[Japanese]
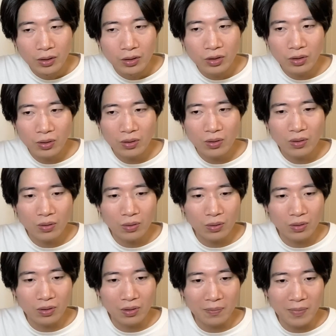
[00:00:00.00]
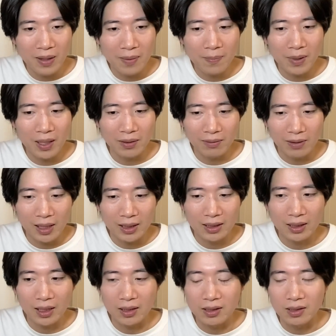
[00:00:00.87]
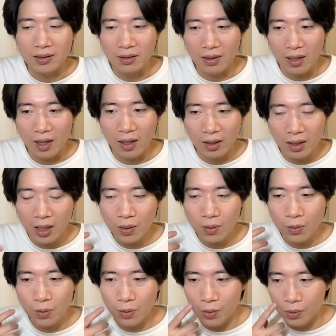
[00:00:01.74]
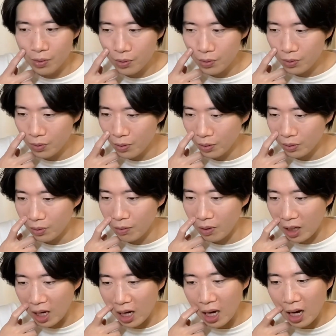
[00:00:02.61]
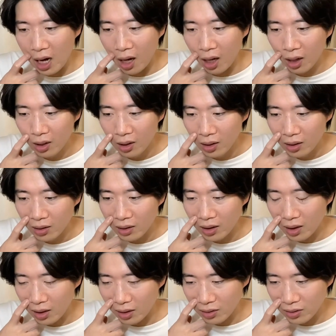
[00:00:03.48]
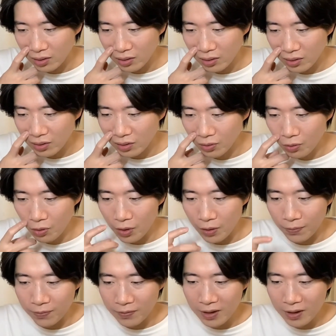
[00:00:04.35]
中国のメンバーの方たちって結構言うことが、なんかすごい俯